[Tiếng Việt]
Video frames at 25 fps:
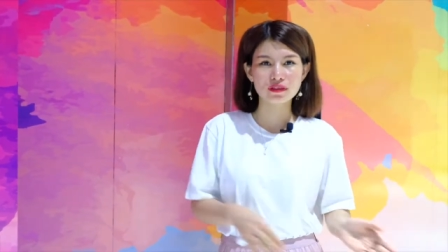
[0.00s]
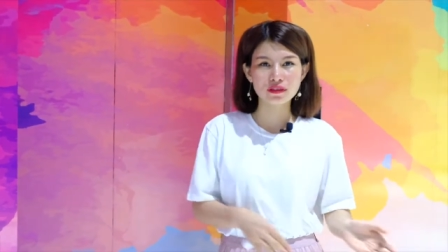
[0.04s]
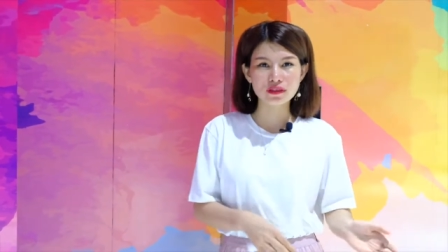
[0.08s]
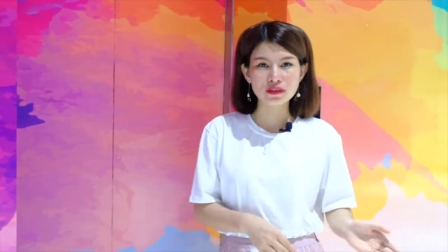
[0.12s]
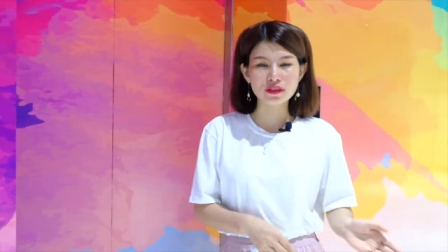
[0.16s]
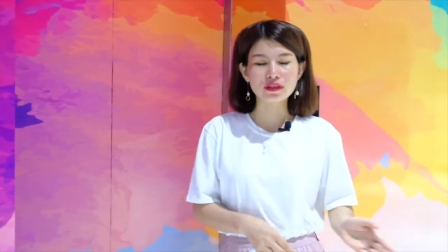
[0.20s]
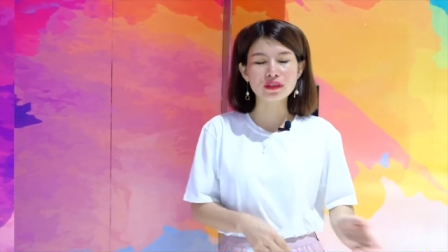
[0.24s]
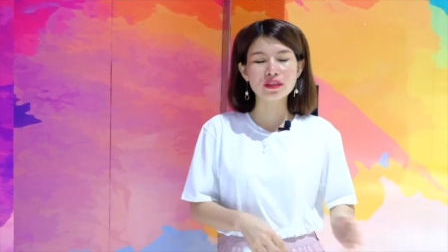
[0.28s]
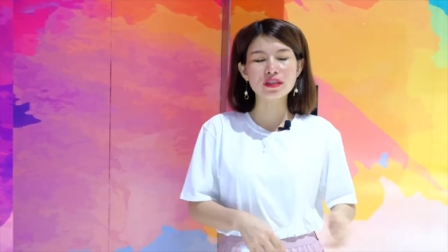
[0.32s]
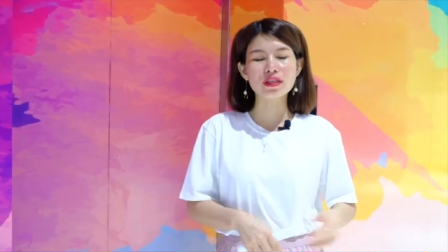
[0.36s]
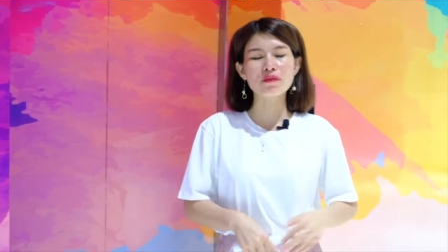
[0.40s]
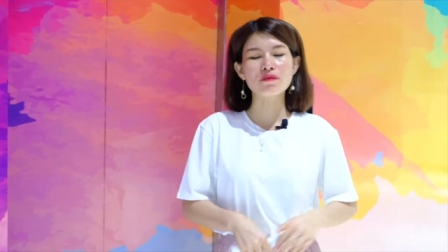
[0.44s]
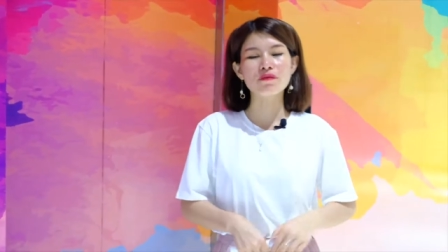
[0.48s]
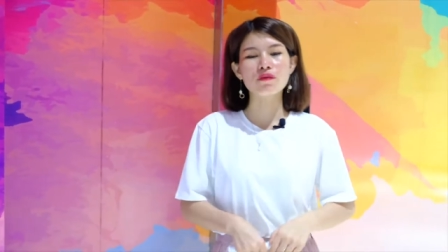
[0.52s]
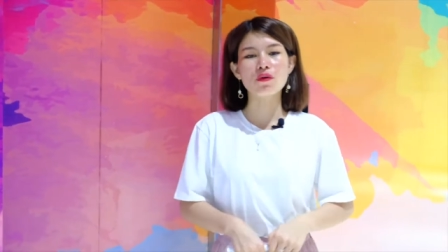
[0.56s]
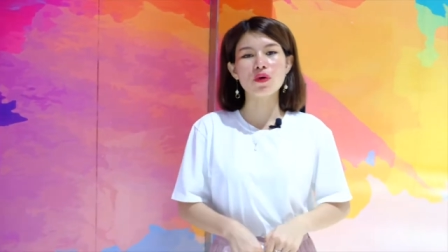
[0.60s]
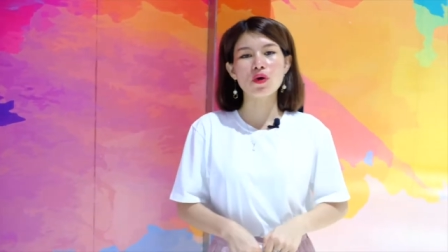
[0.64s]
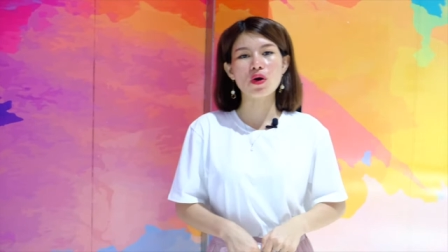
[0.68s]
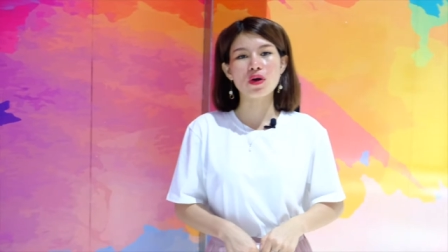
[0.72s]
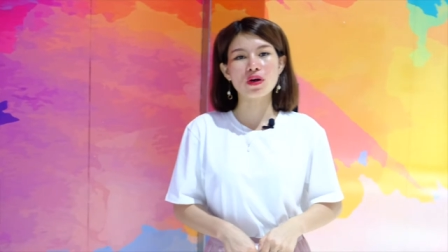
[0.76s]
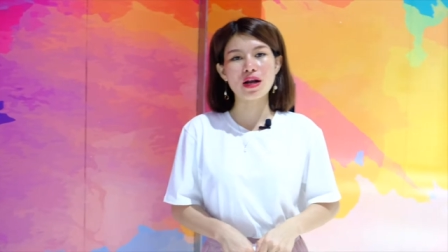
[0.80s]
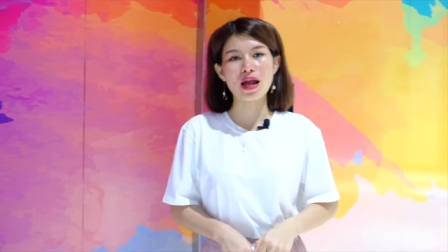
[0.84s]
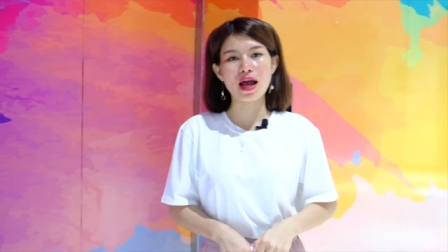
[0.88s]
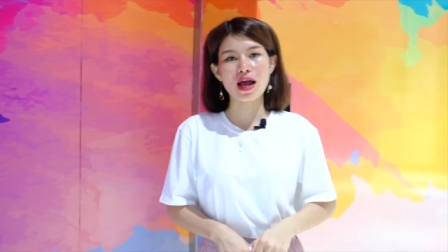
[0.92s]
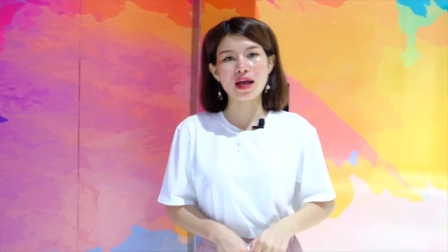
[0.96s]
những nhiệm vụ
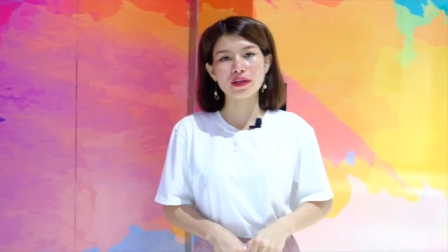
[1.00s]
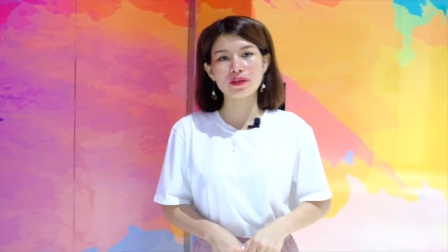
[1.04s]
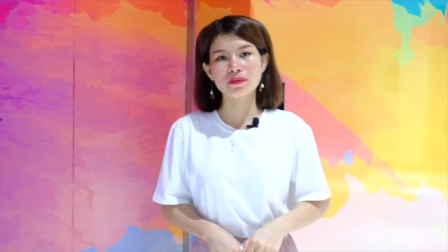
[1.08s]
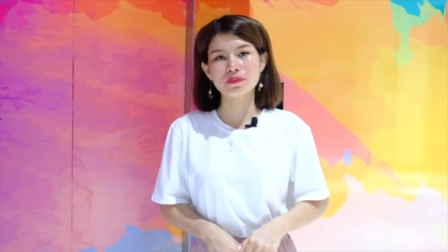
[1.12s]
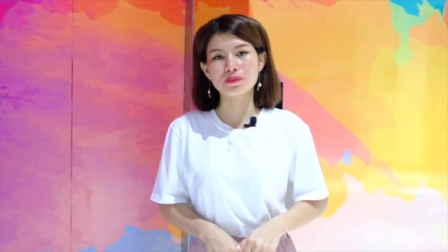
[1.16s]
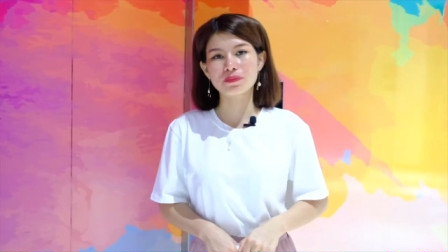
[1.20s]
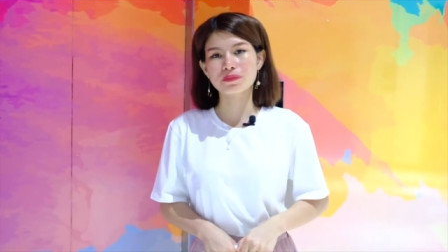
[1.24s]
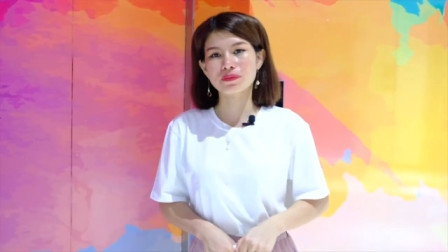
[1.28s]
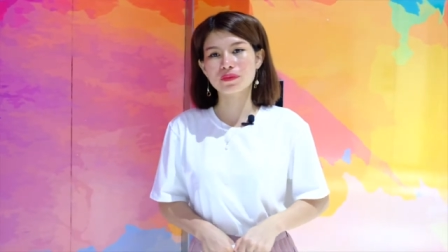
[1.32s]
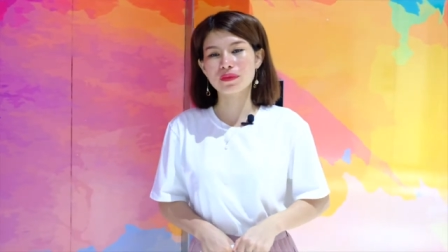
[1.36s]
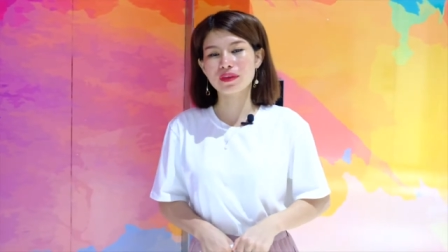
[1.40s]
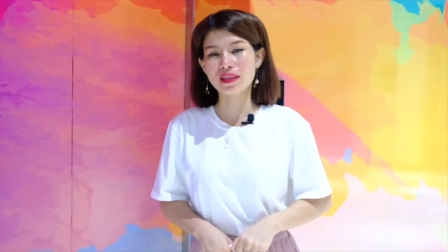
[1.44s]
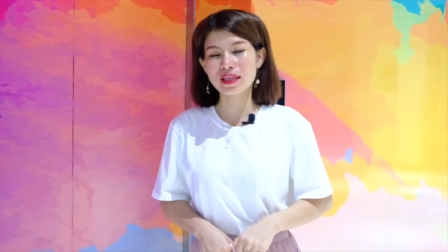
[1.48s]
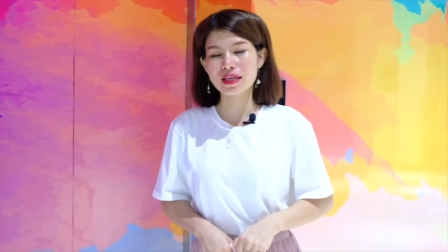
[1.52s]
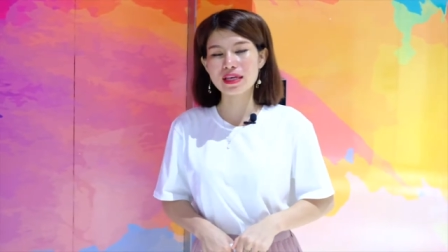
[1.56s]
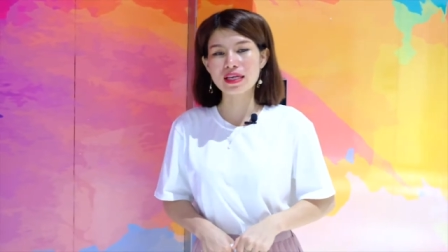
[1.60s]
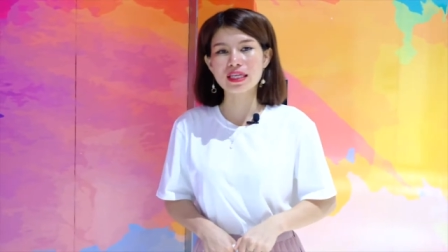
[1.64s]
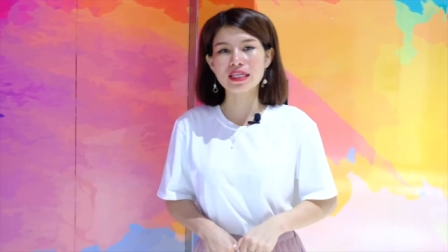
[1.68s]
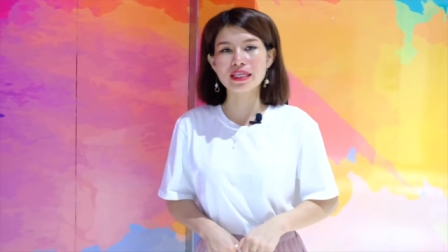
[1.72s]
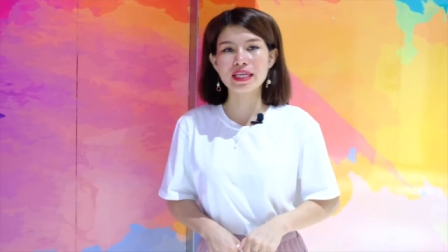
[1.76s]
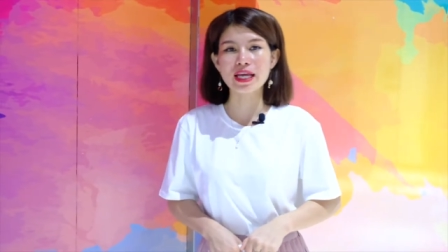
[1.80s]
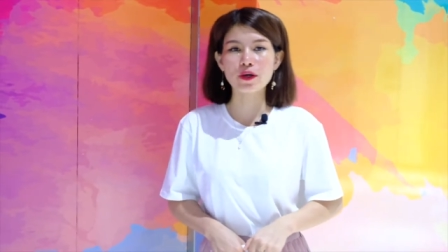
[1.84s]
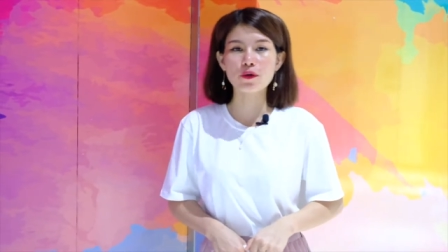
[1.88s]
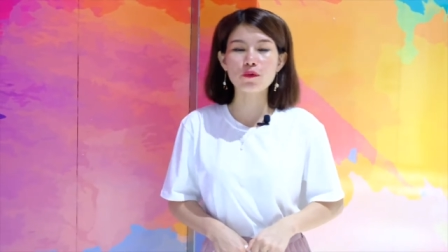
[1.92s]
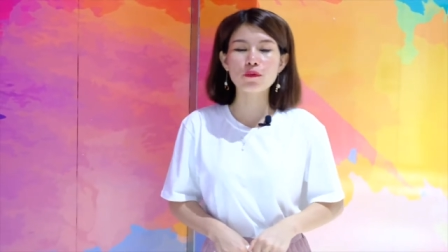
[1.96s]
còn lại
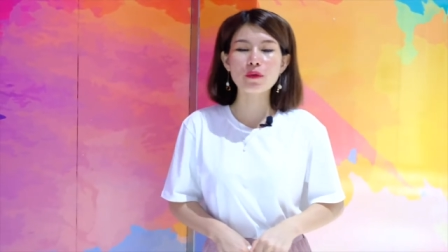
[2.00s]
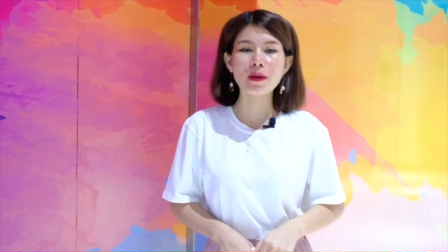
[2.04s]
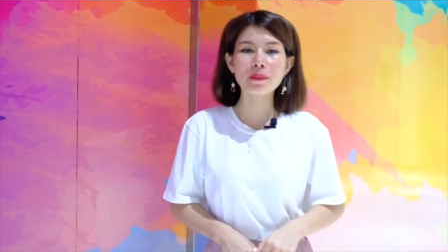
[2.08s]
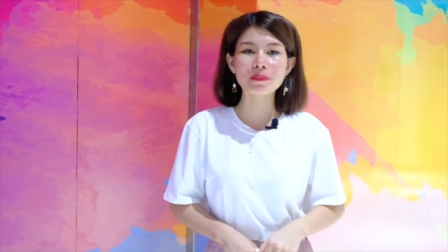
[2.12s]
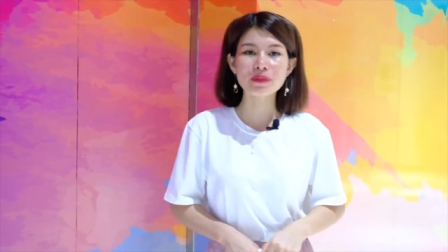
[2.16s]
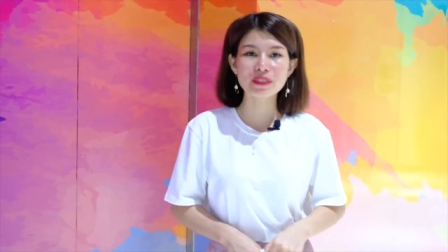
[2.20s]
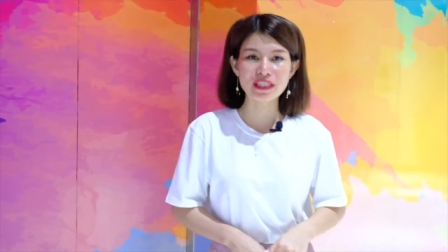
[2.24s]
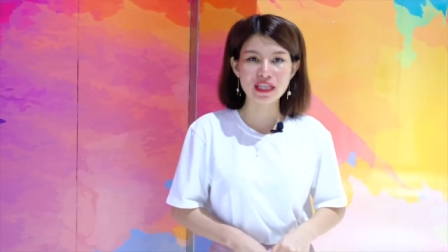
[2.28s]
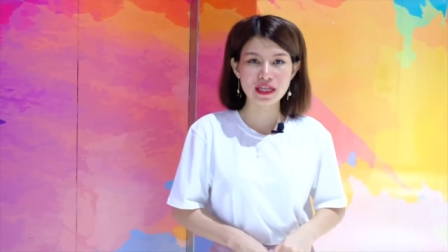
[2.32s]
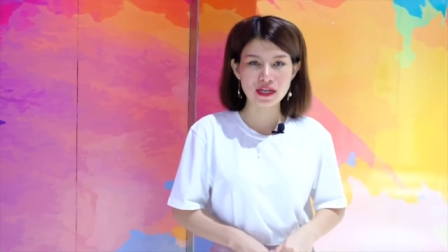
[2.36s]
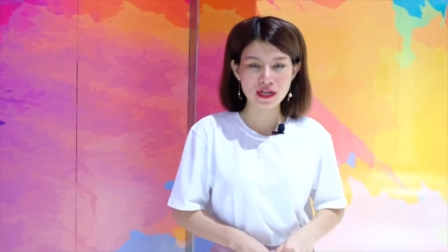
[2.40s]
thì nhà cung cấp sẽ